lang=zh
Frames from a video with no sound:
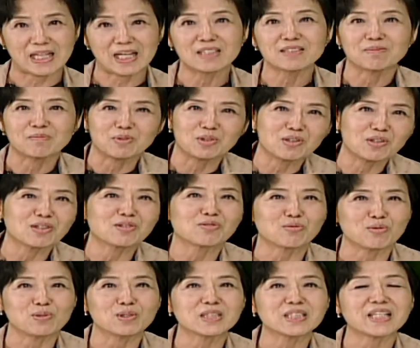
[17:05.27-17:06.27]
他怎么说
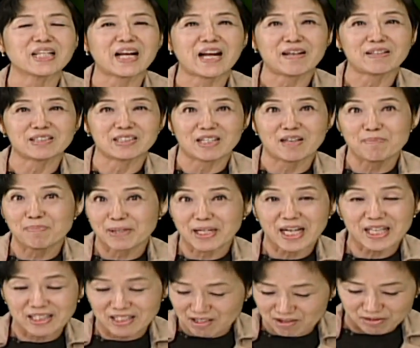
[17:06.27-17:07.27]
躲起来？只要不
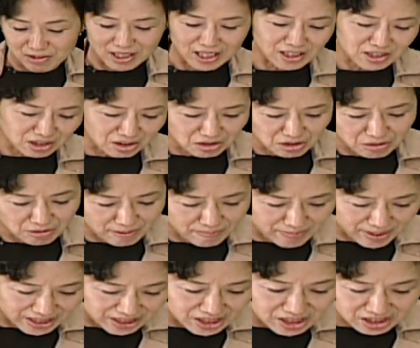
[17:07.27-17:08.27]
看到我，他就以为
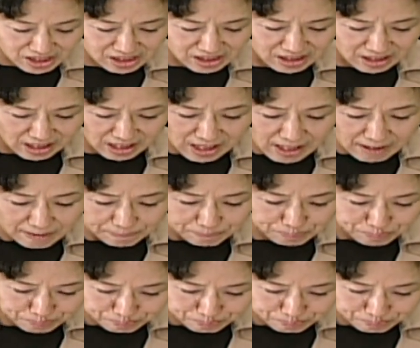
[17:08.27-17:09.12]
没事了哈。